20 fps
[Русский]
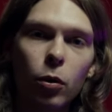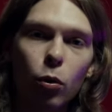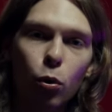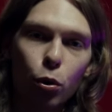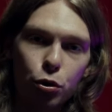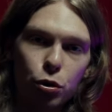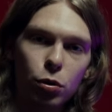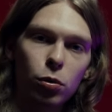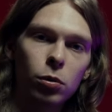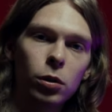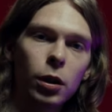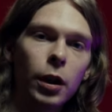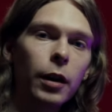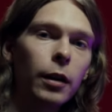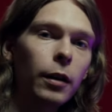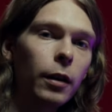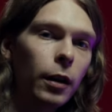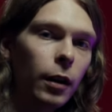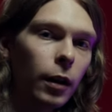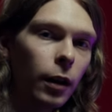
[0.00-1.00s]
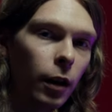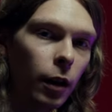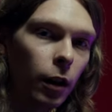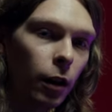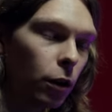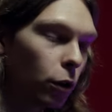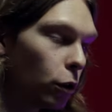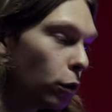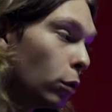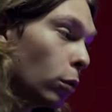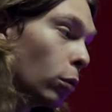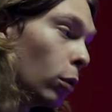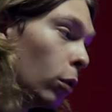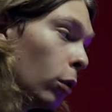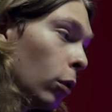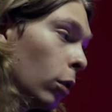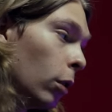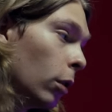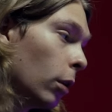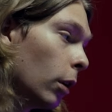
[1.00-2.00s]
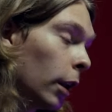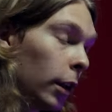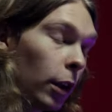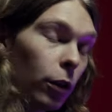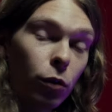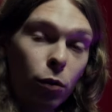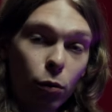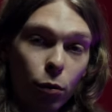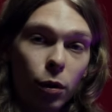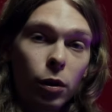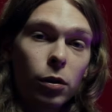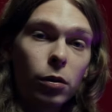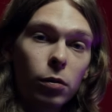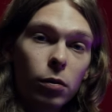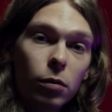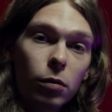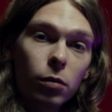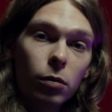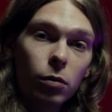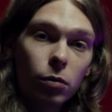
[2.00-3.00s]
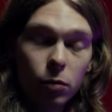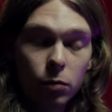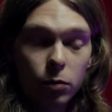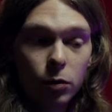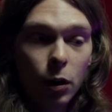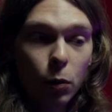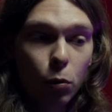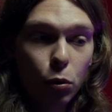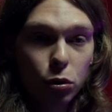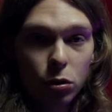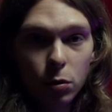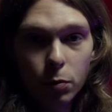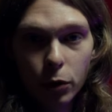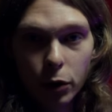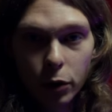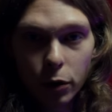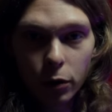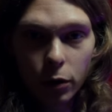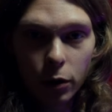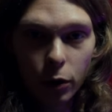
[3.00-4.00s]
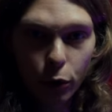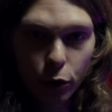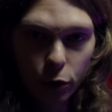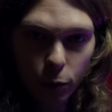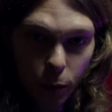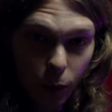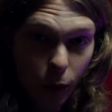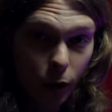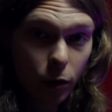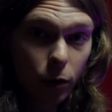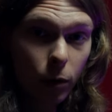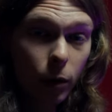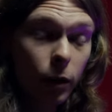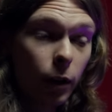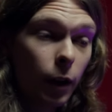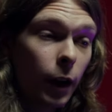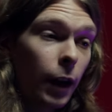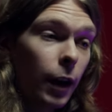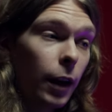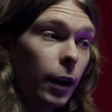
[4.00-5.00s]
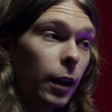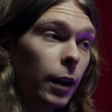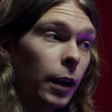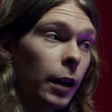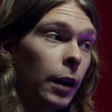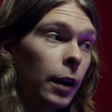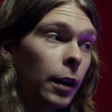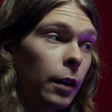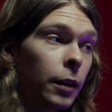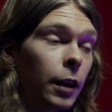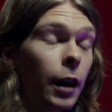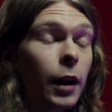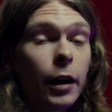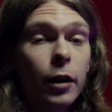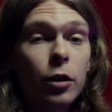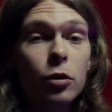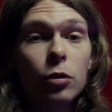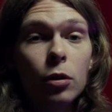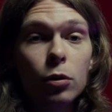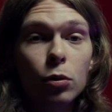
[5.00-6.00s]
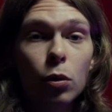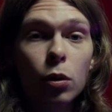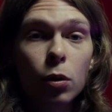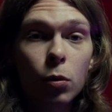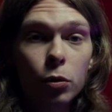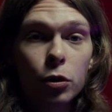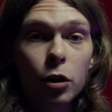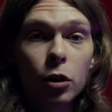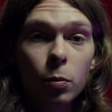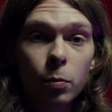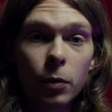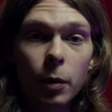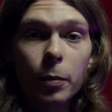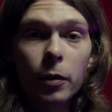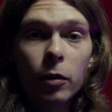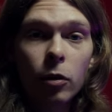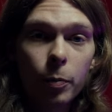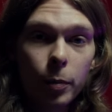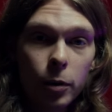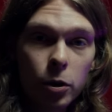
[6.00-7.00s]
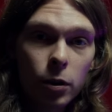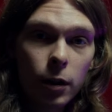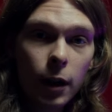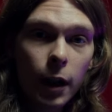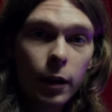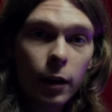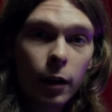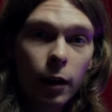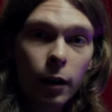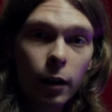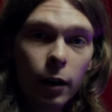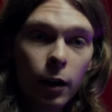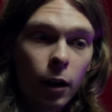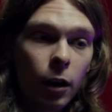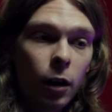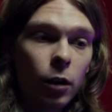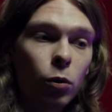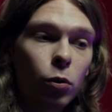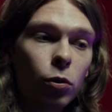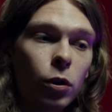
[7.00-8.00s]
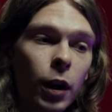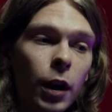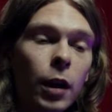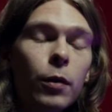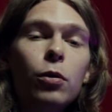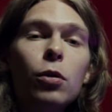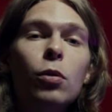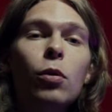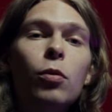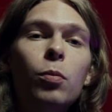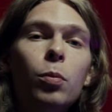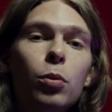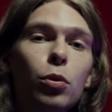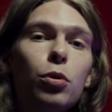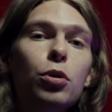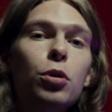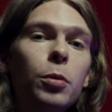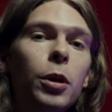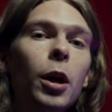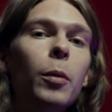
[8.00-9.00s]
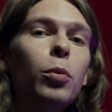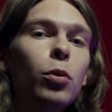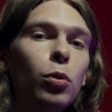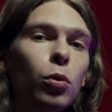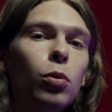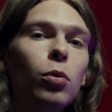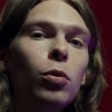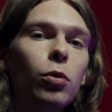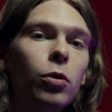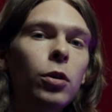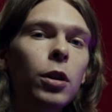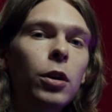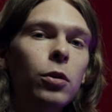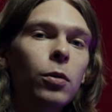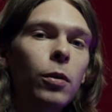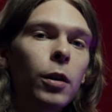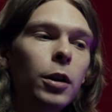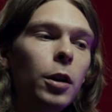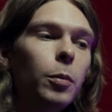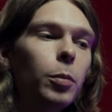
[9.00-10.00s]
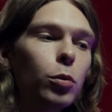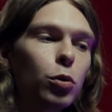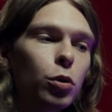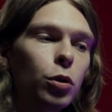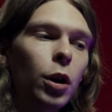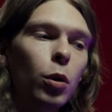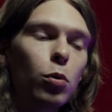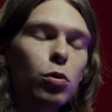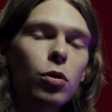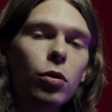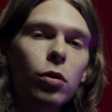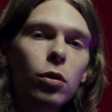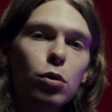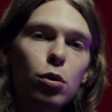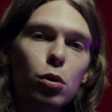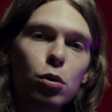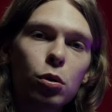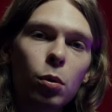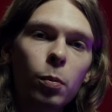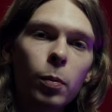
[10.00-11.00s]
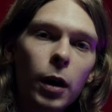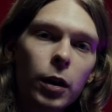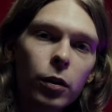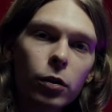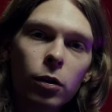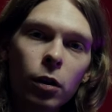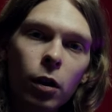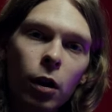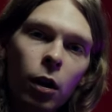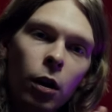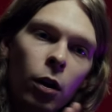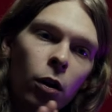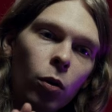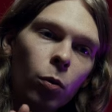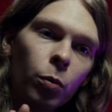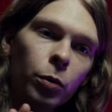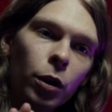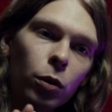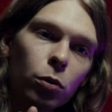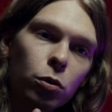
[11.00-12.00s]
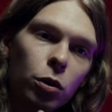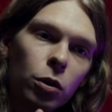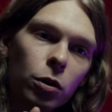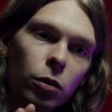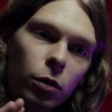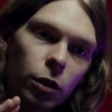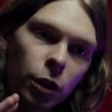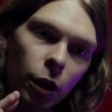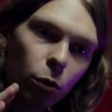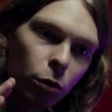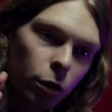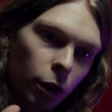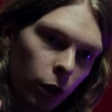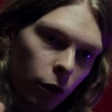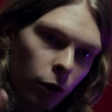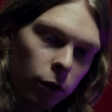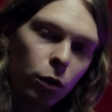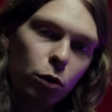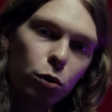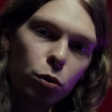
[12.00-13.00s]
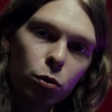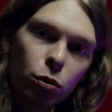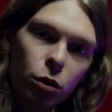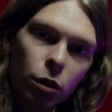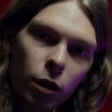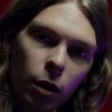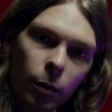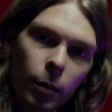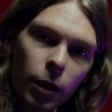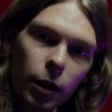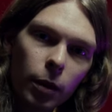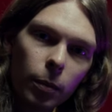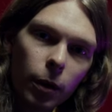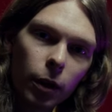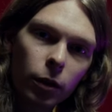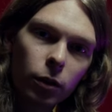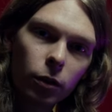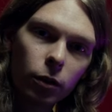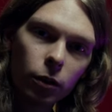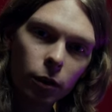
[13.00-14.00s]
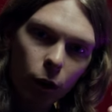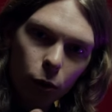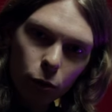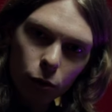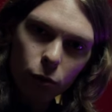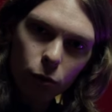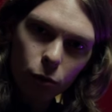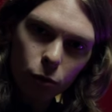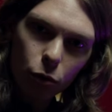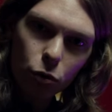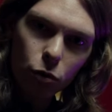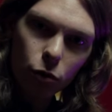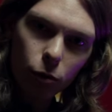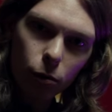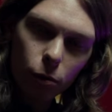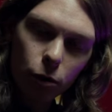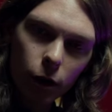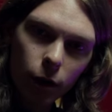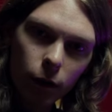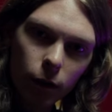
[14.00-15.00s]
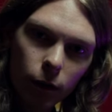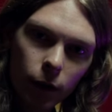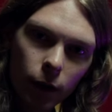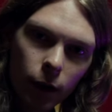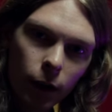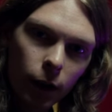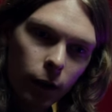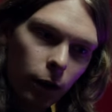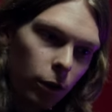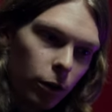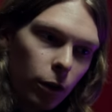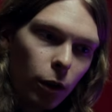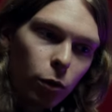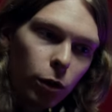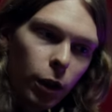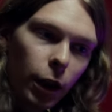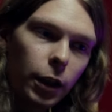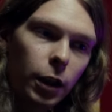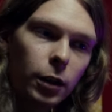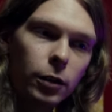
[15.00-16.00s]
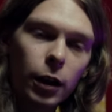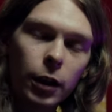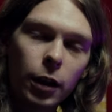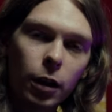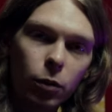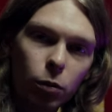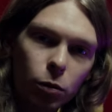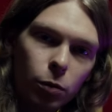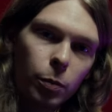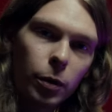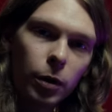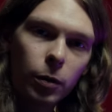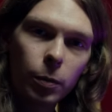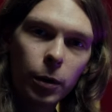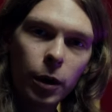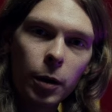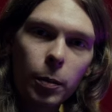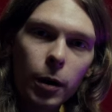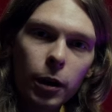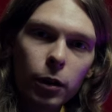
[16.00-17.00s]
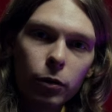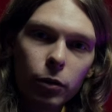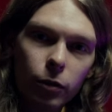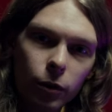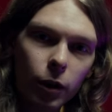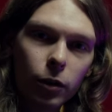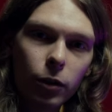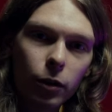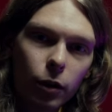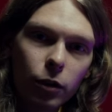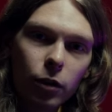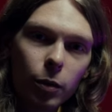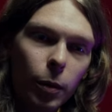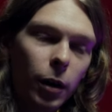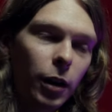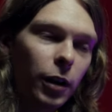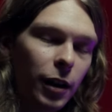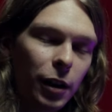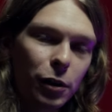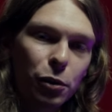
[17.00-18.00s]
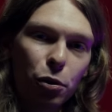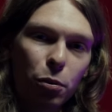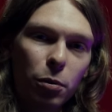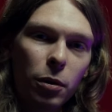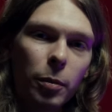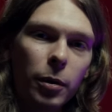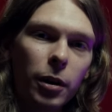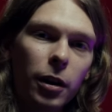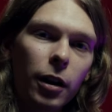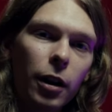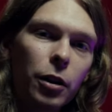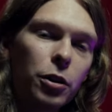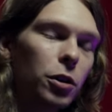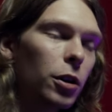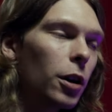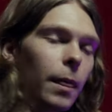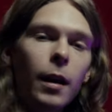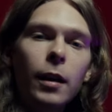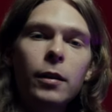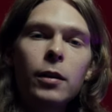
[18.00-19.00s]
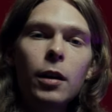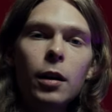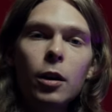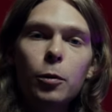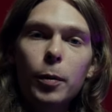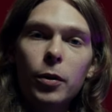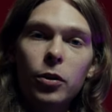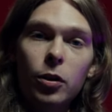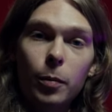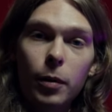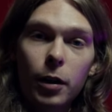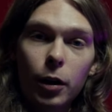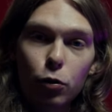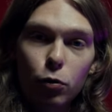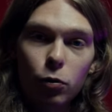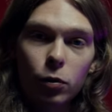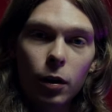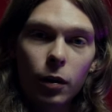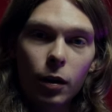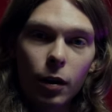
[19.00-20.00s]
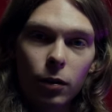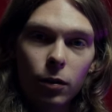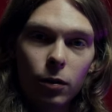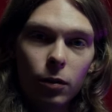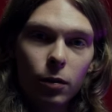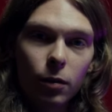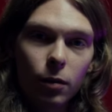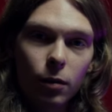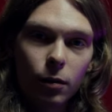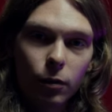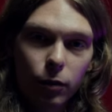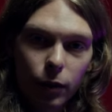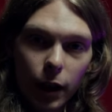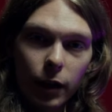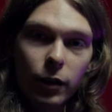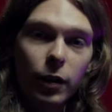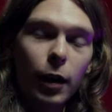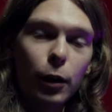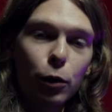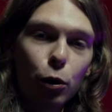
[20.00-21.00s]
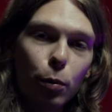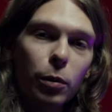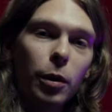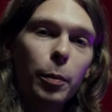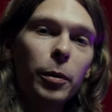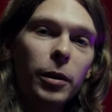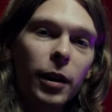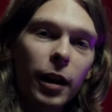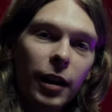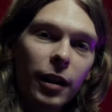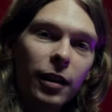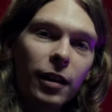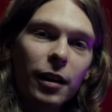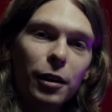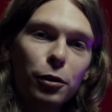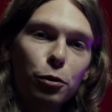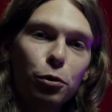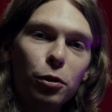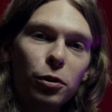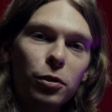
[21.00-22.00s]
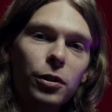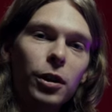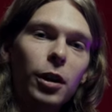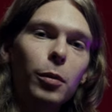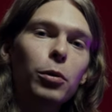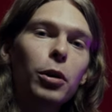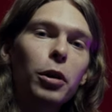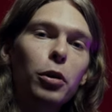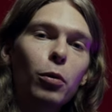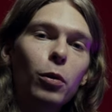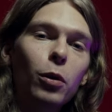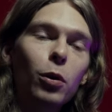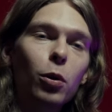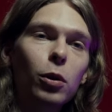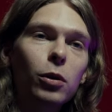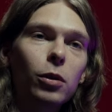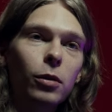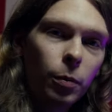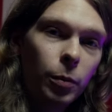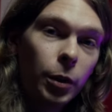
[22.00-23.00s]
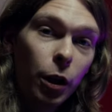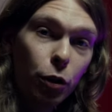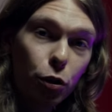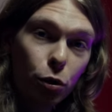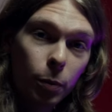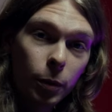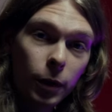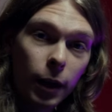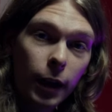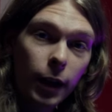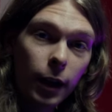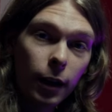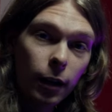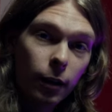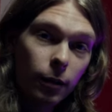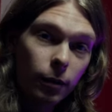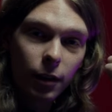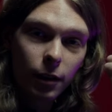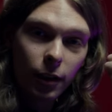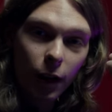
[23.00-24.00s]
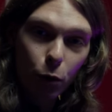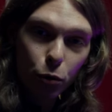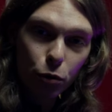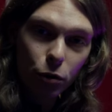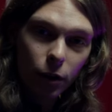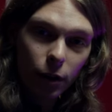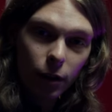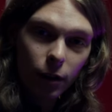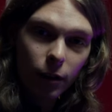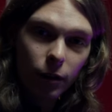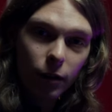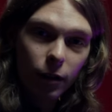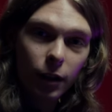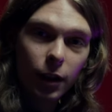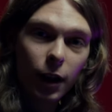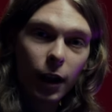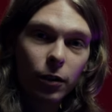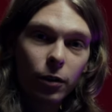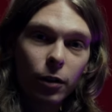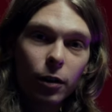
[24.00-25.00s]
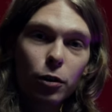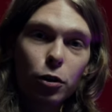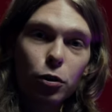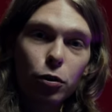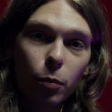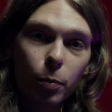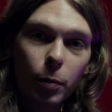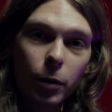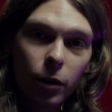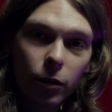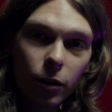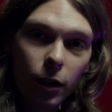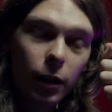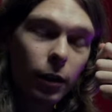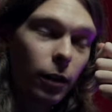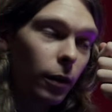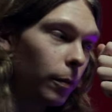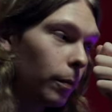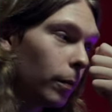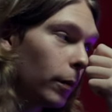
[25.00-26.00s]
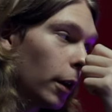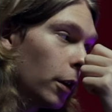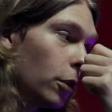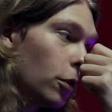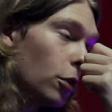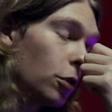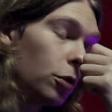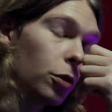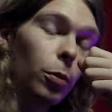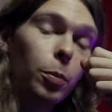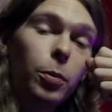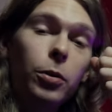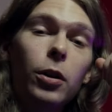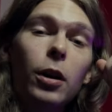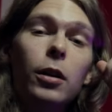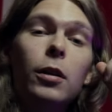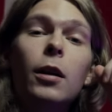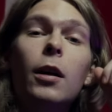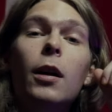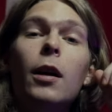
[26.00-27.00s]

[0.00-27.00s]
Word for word: очень крутая, что она стоит э, того, чтобы ее использовать. И я, конечно, только вот сейчас у меня первое впечатление – но, скорее всего, в будущем я буду с ней сводить, потому что я уже слышу, что бас, у меня уже, я, я слышу уже нормальный бас. Как он должен звучать? Здесь нет никаких таких вот перепадов 12 децибельных, которые у меня были раньше. Отдельное спасибо хочу сказать Владе, который мне подарил эту систему на Новый год. Мне еще подарили наушники Sennheiser 650 и 650.